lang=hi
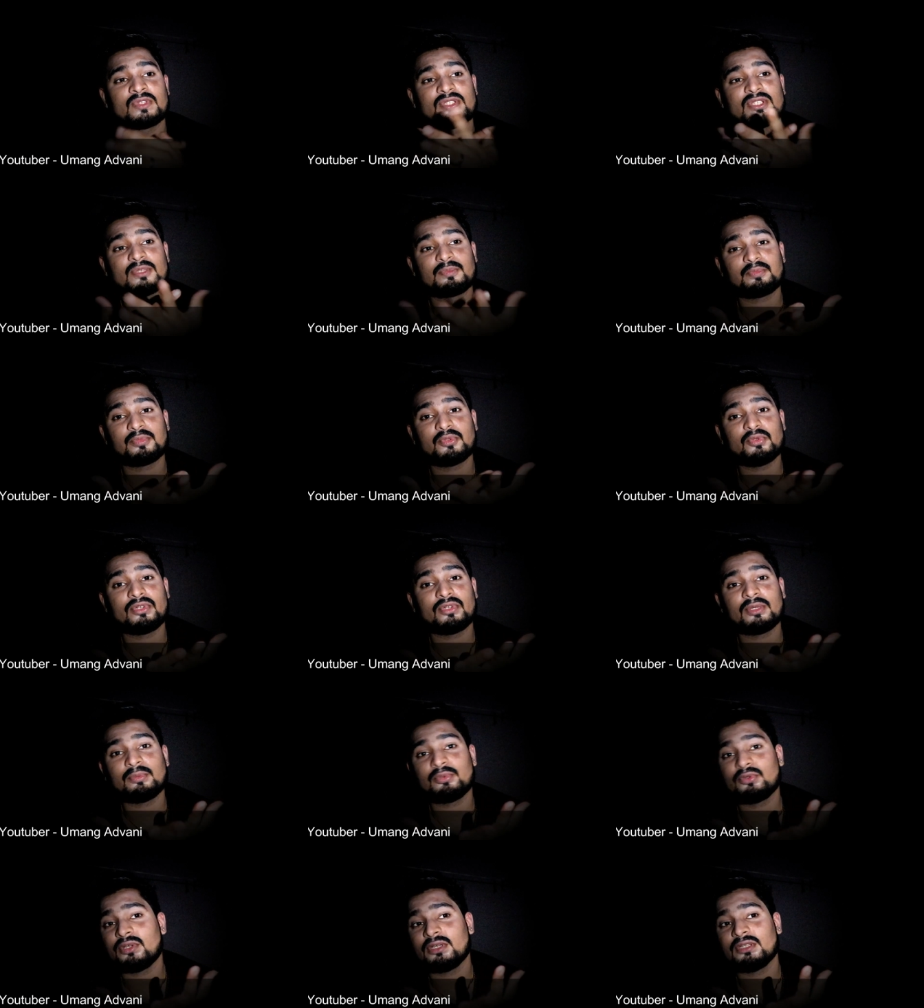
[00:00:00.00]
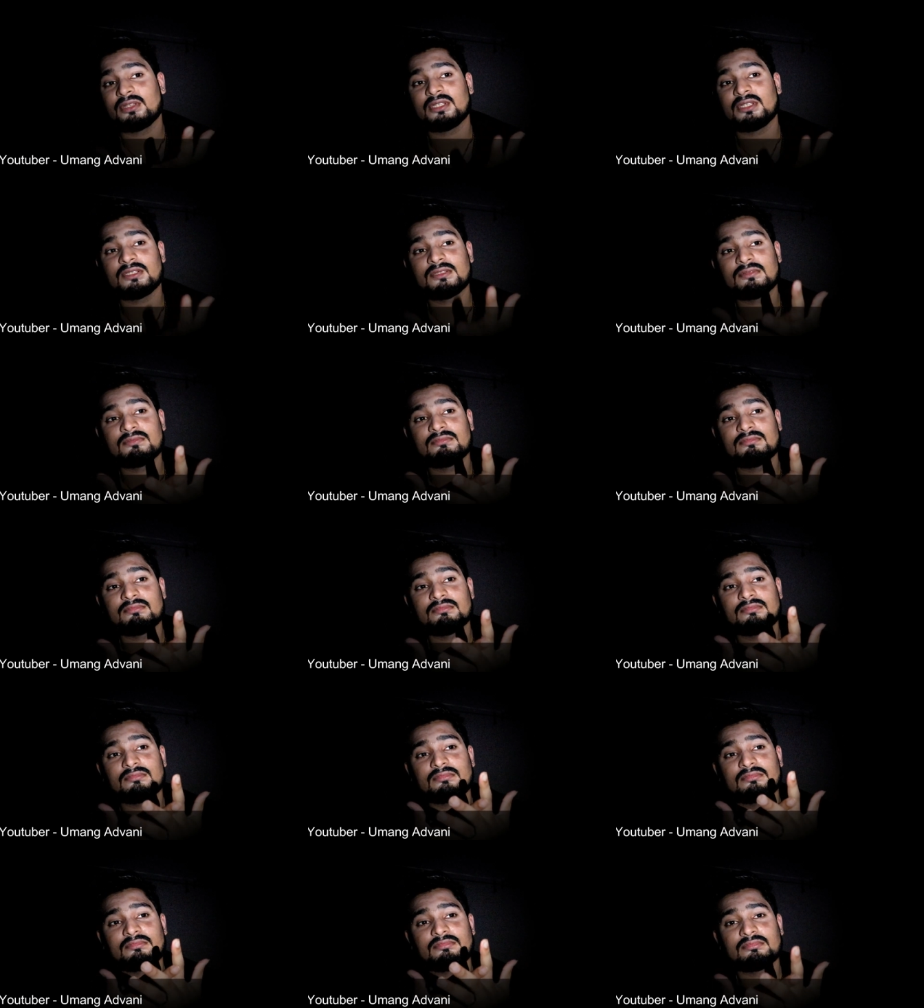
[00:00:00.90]
जब पूरा पूरा दिन
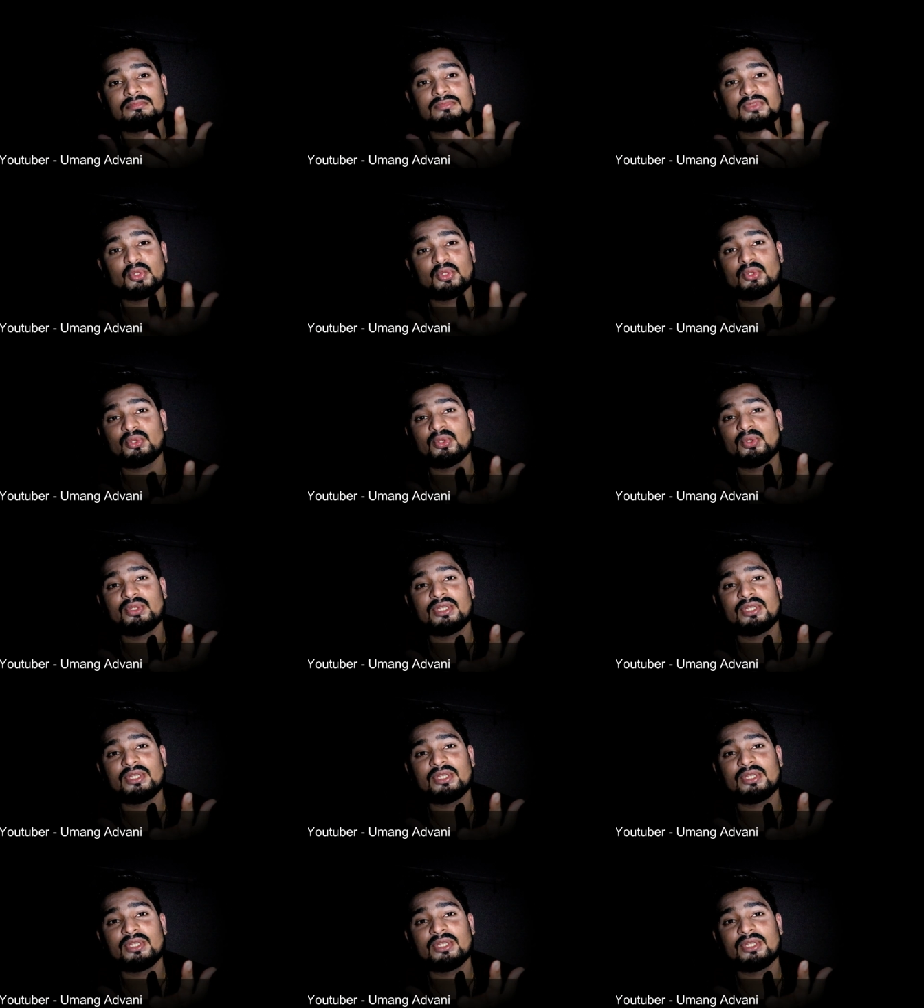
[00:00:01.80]
दो दो